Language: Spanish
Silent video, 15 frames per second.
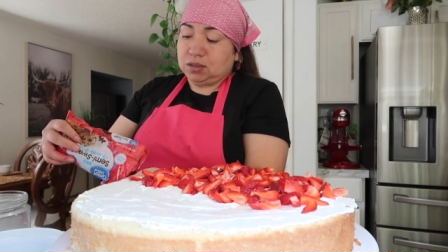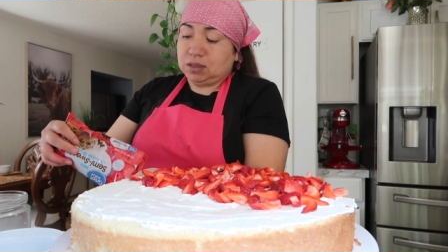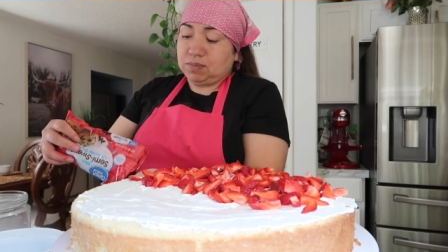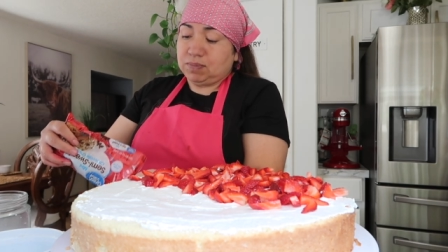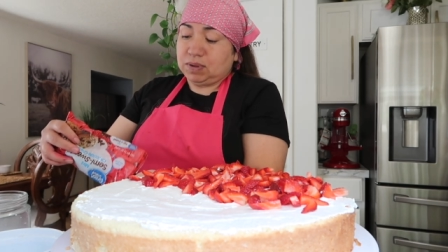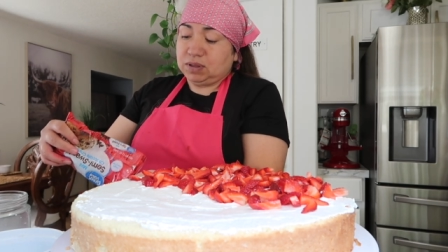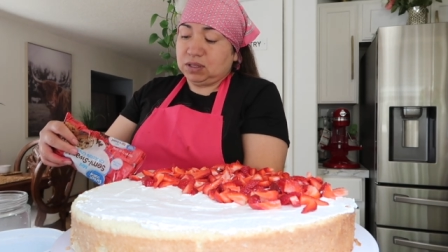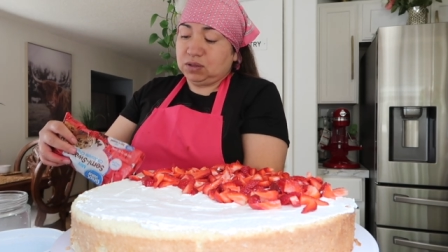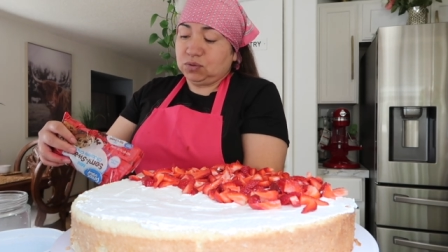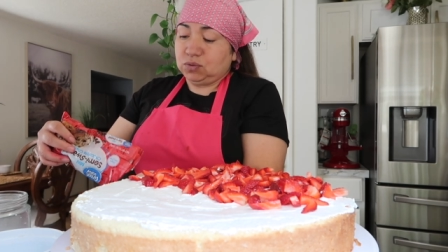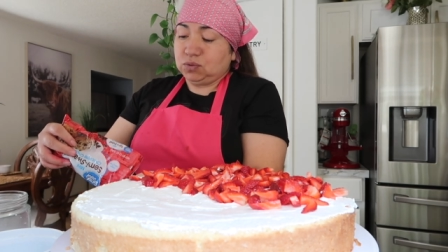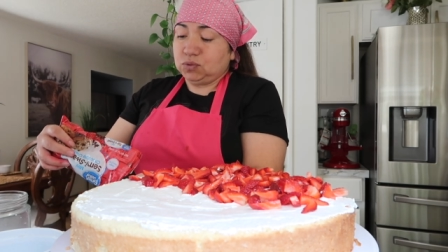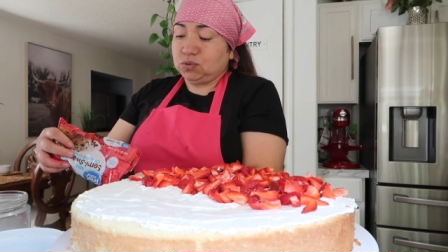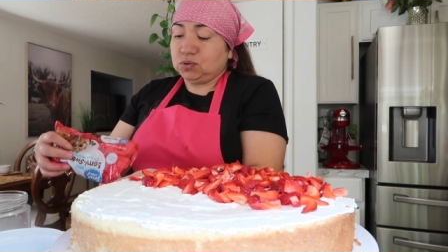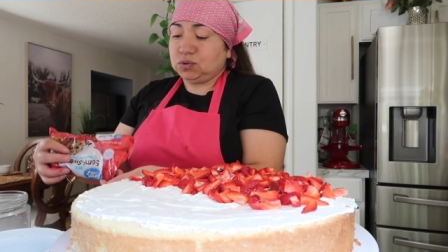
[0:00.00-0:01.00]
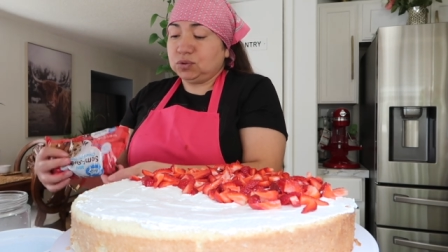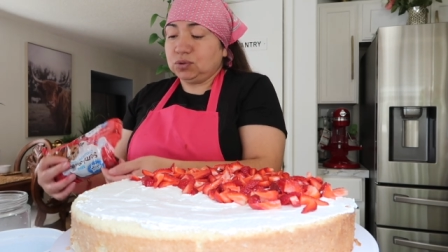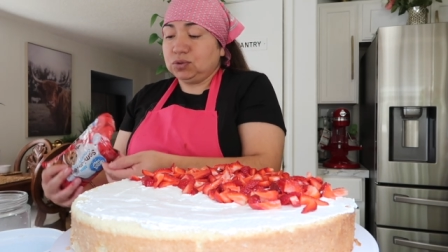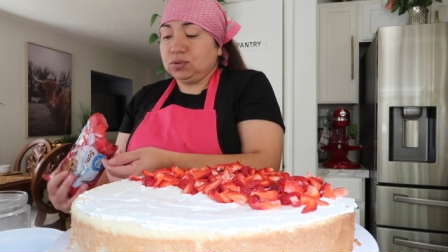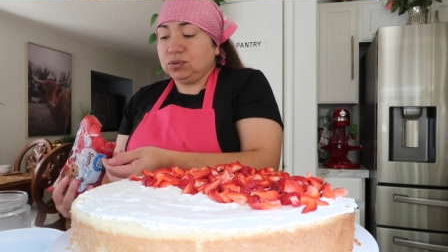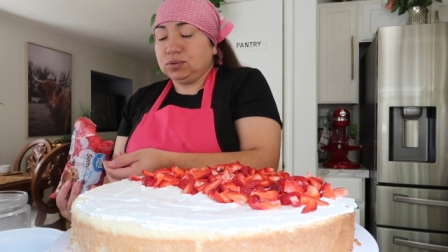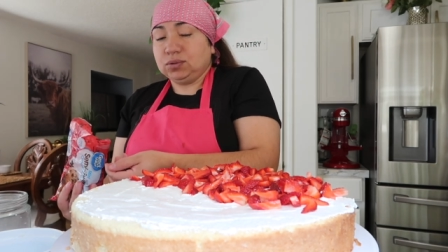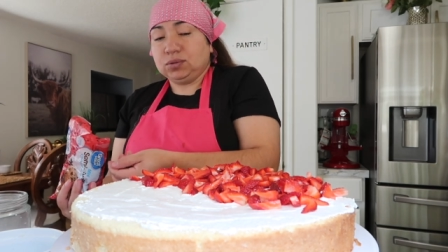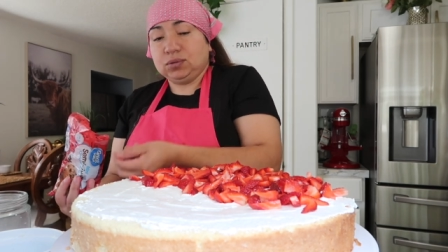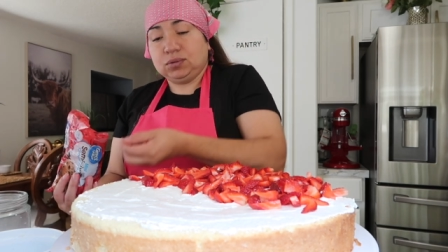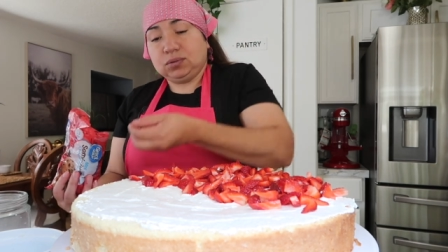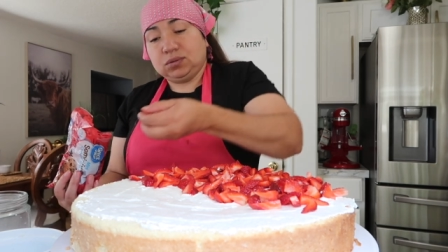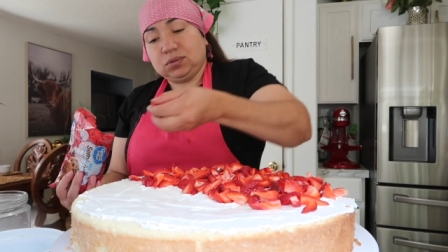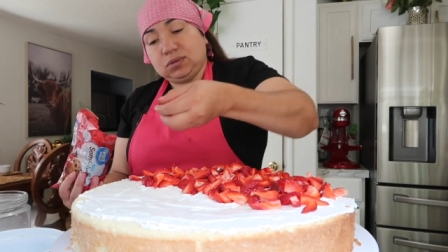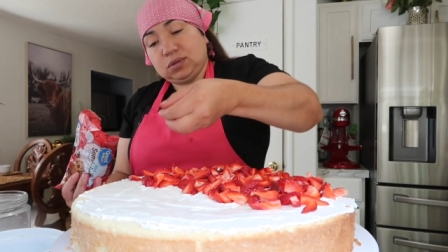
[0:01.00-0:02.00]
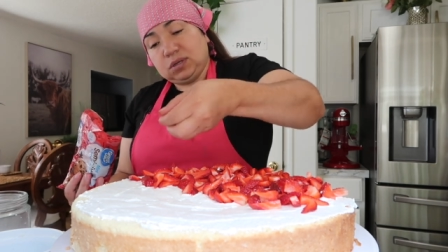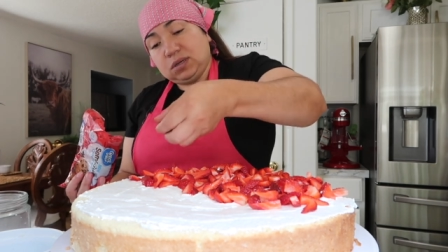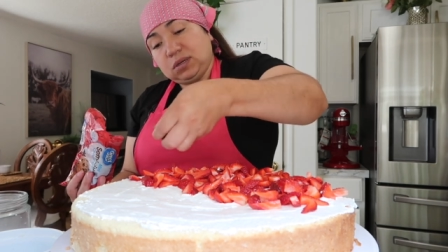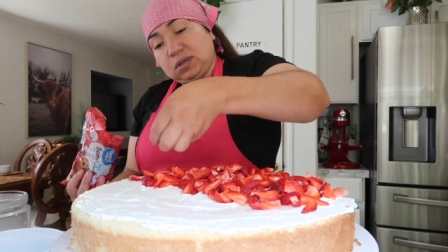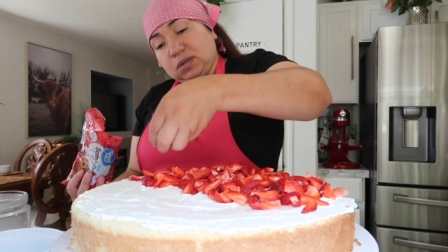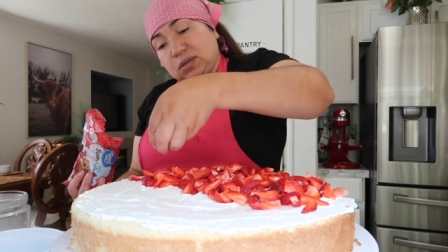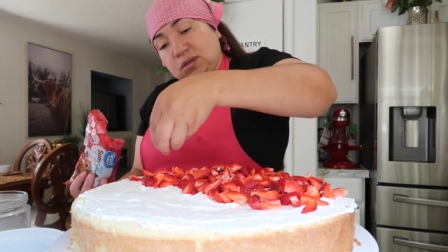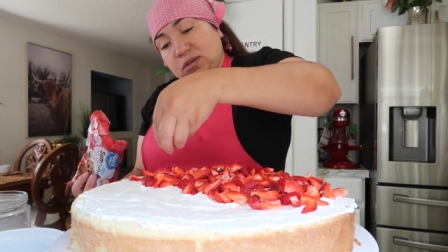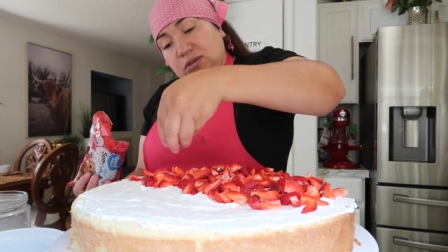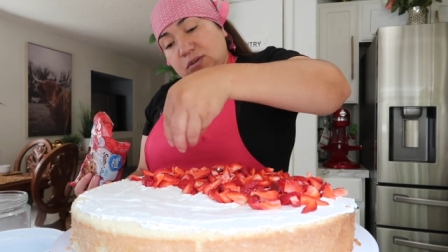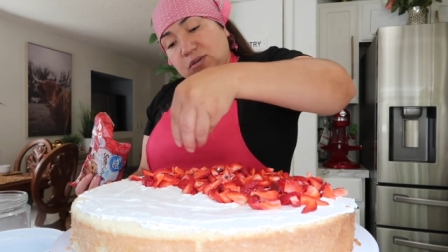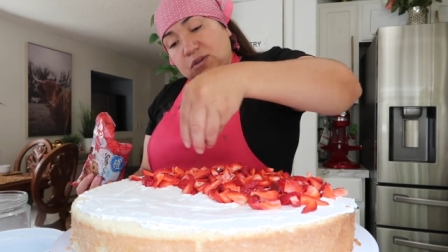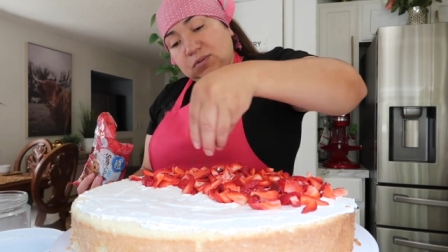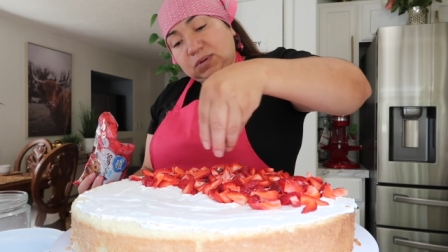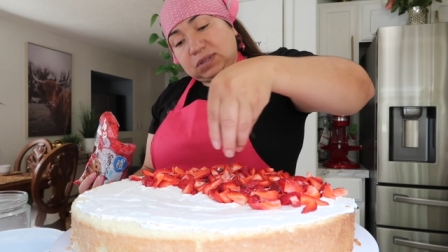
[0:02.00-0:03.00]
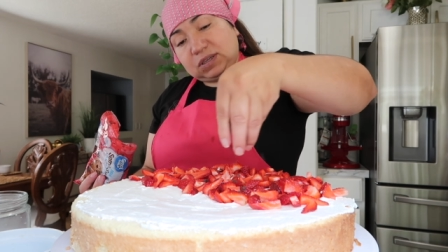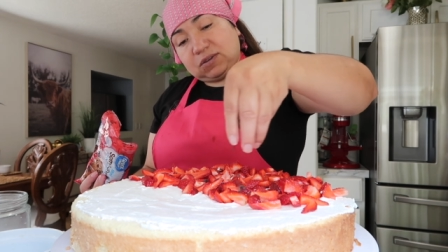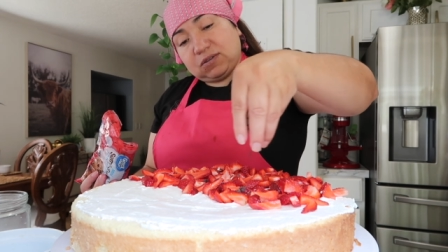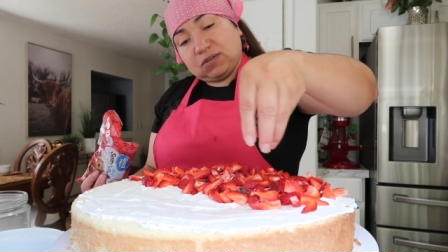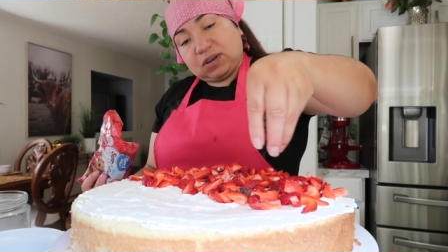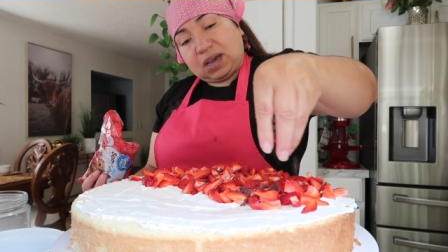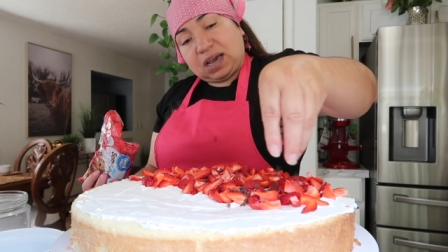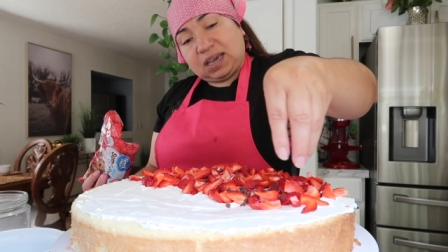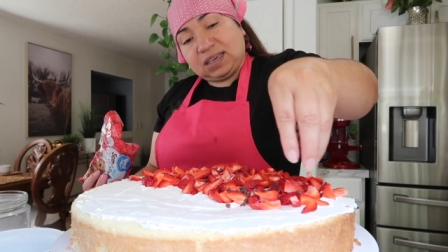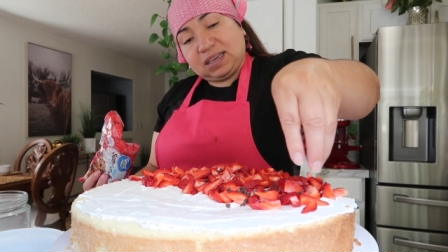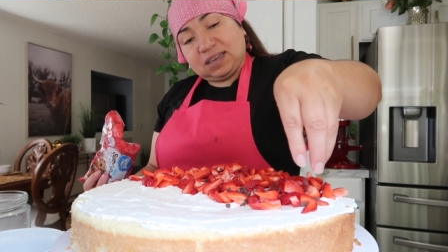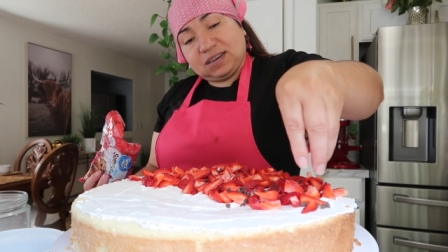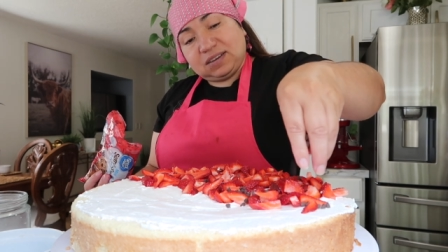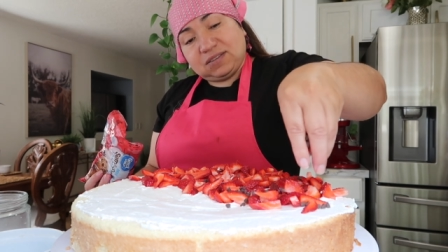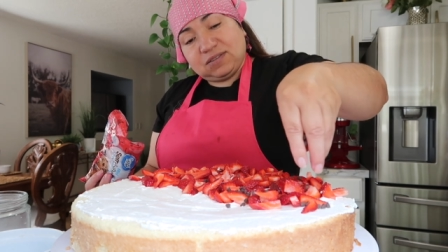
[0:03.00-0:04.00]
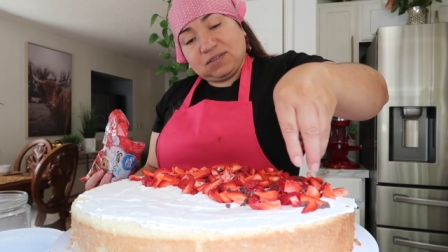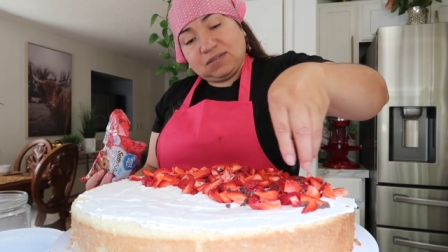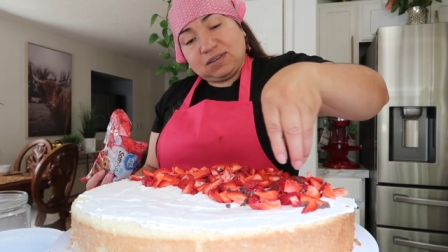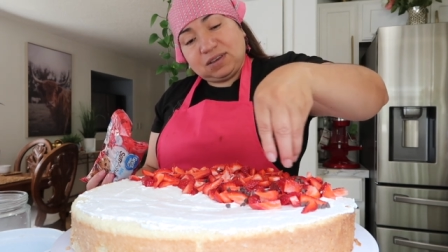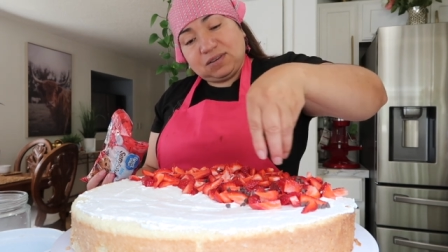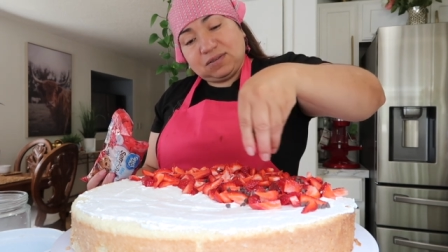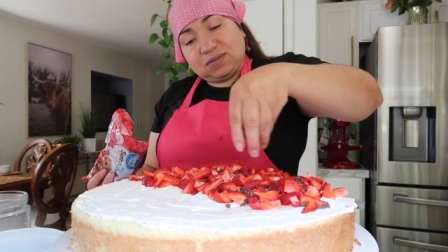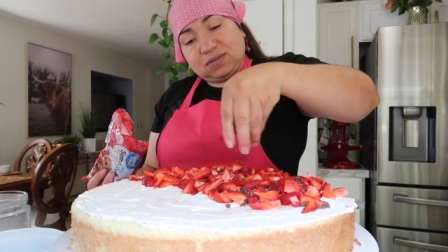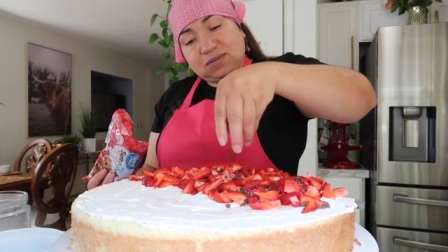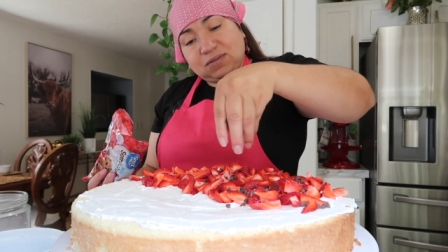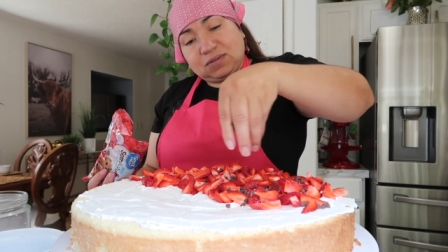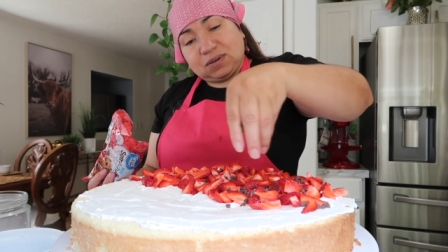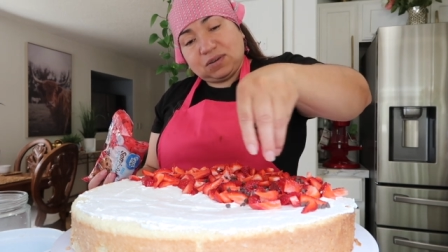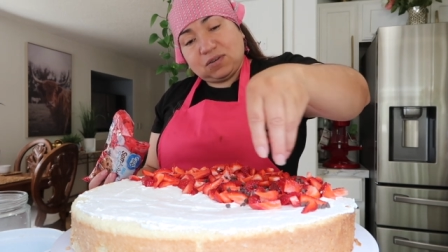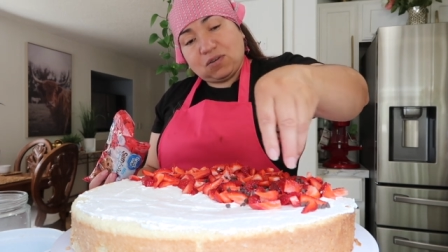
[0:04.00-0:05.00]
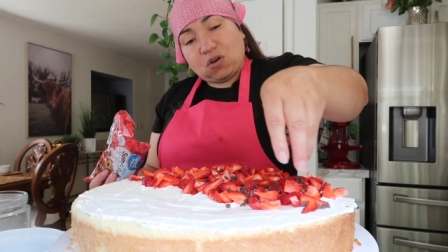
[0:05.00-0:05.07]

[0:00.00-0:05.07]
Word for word: depende tu gusto. Mira esta Ay, qué rico olío